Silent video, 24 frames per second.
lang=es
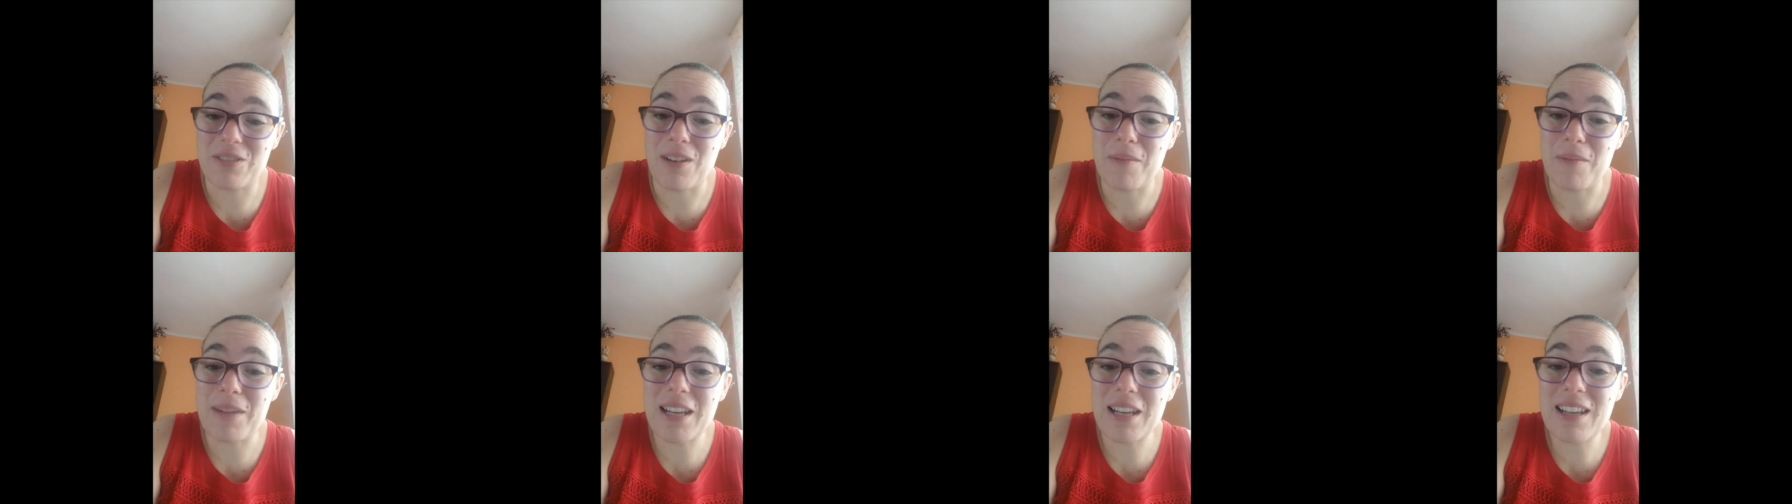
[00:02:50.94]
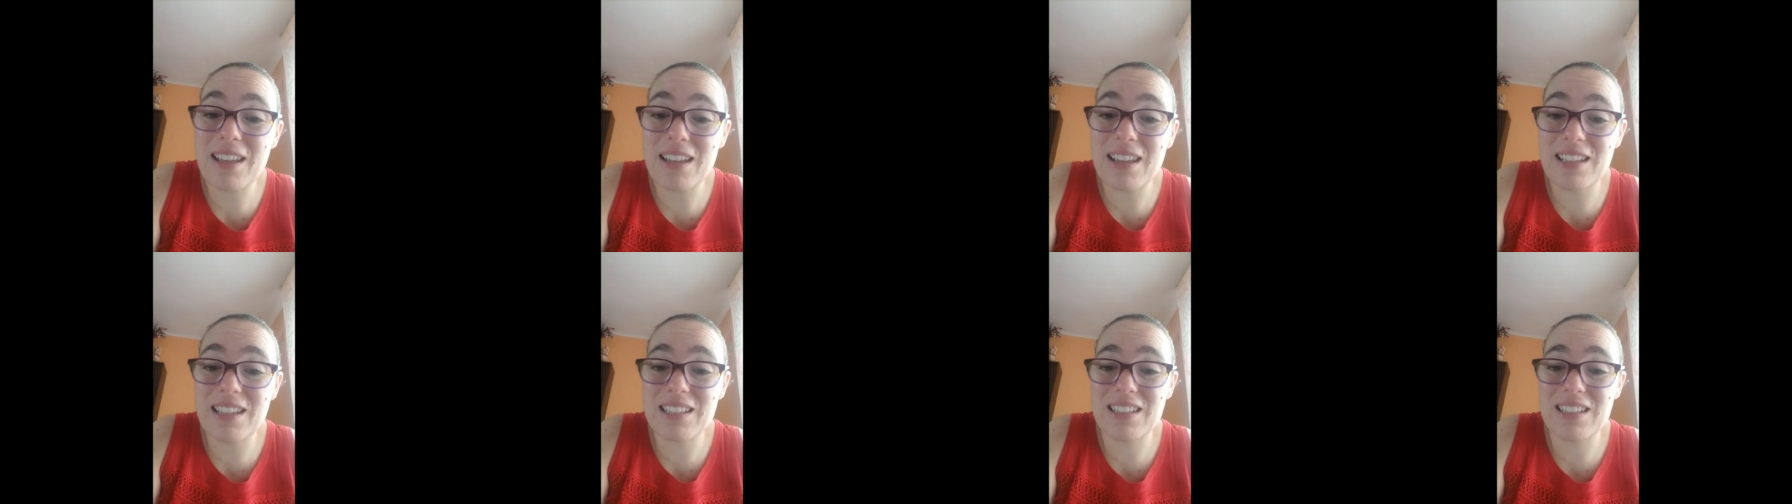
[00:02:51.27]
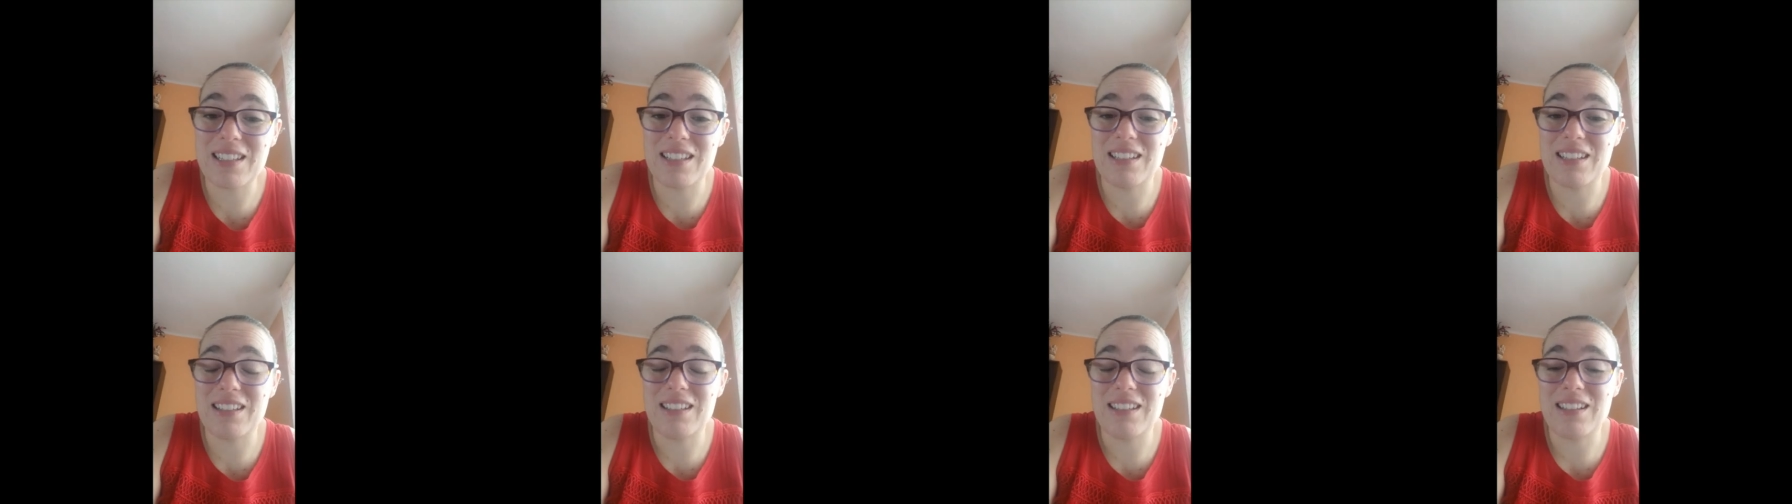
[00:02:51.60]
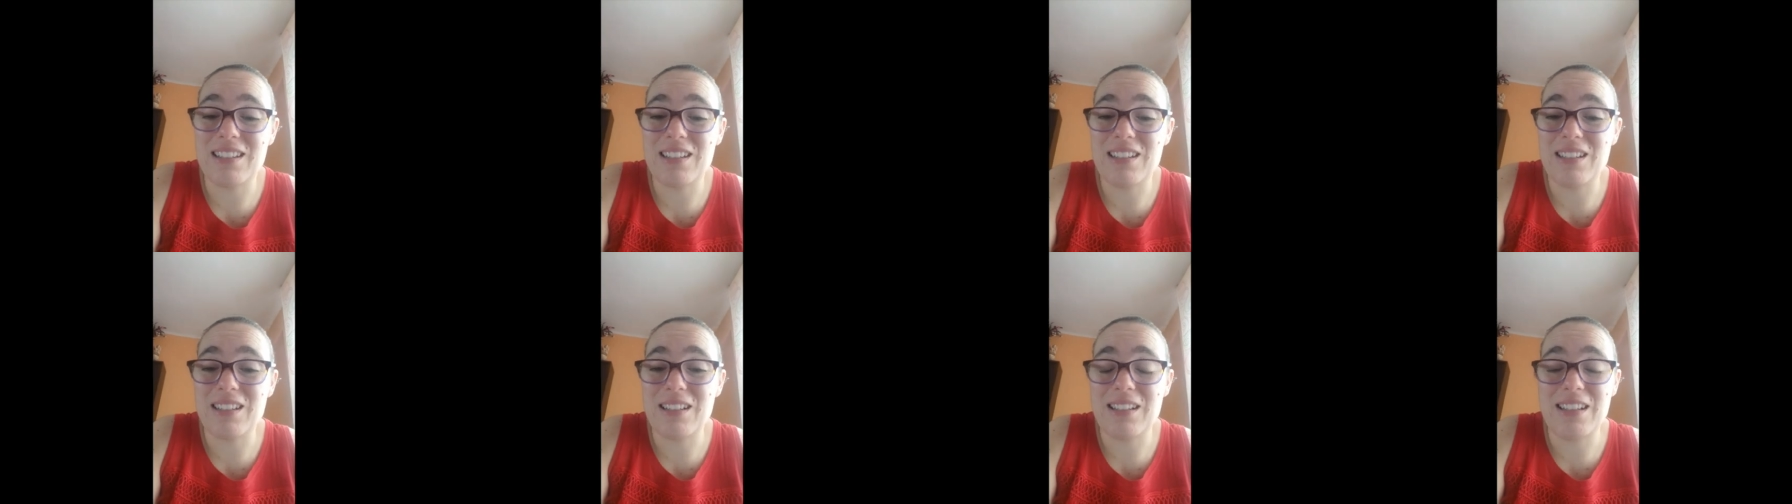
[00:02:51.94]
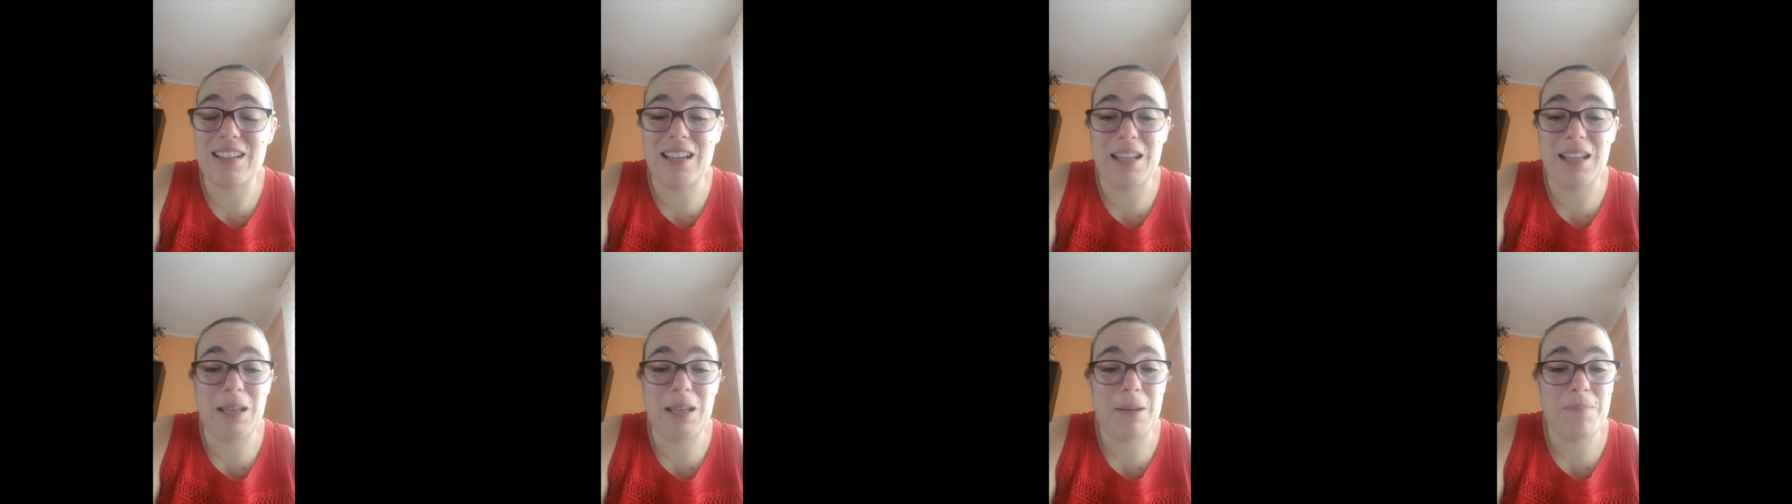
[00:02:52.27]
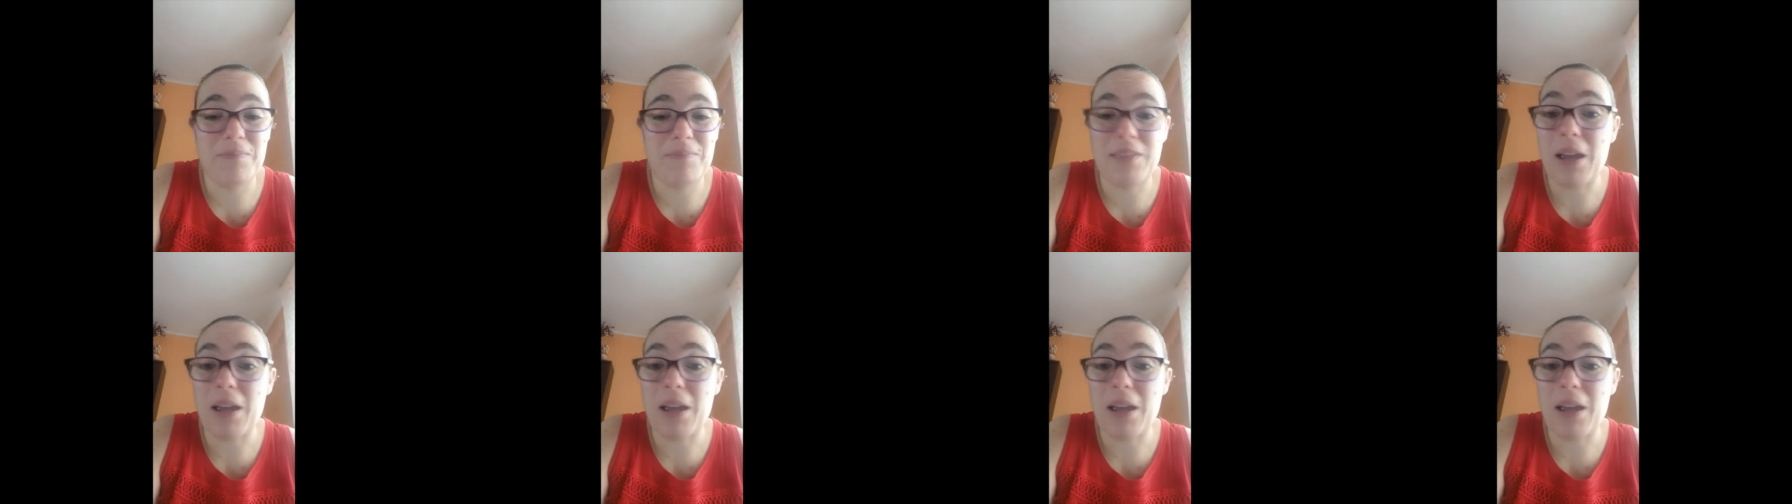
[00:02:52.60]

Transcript: familias y, nada.